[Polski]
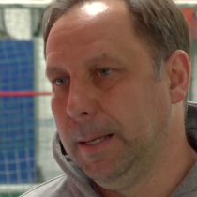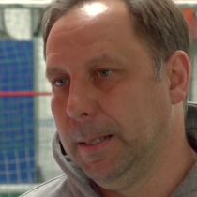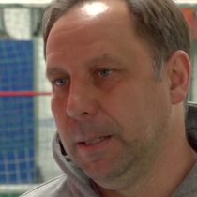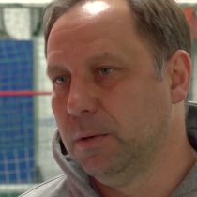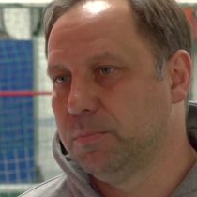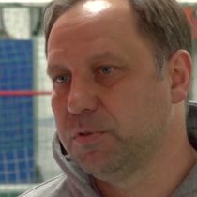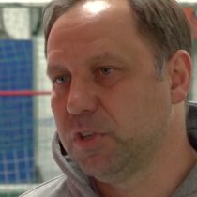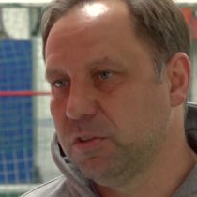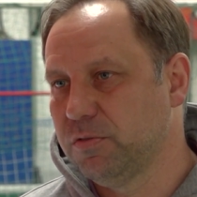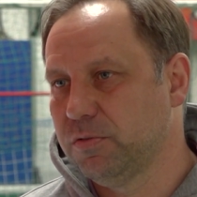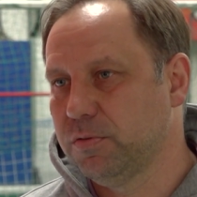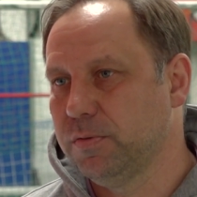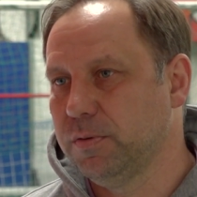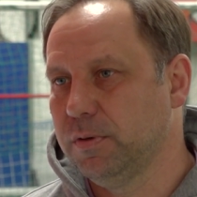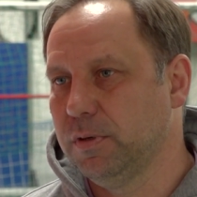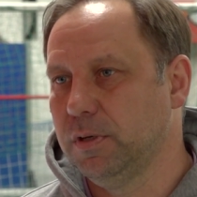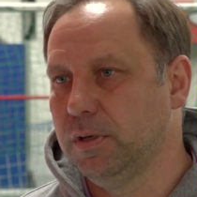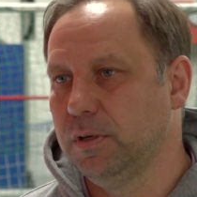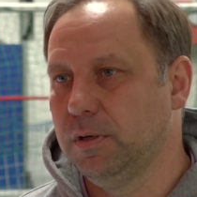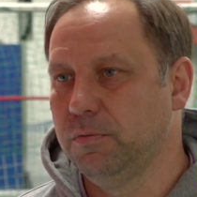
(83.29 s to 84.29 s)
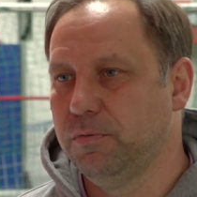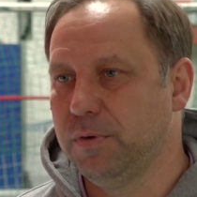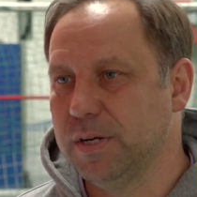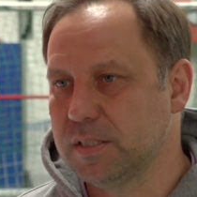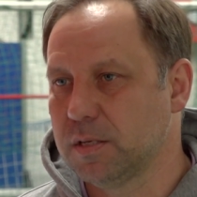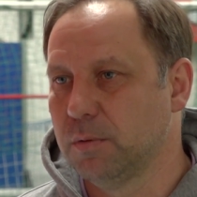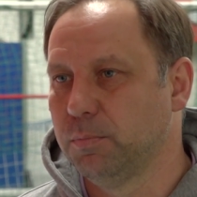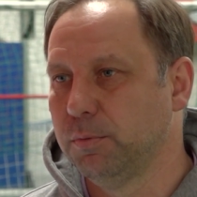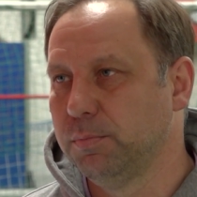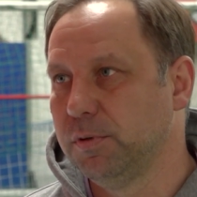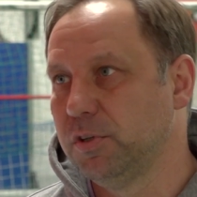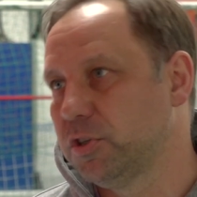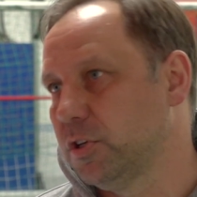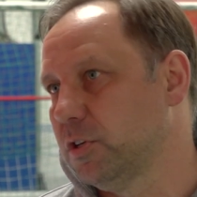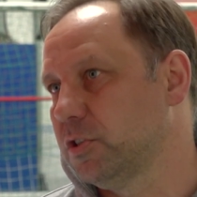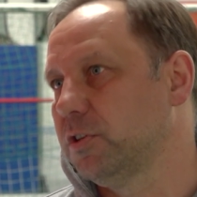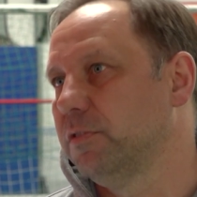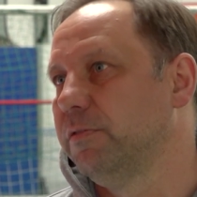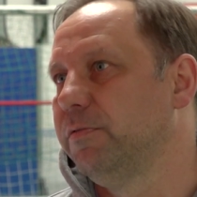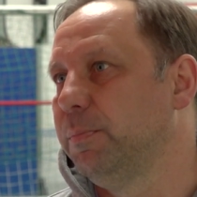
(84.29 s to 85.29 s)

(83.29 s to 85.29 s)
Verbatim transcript: no, przed e, własną publicznością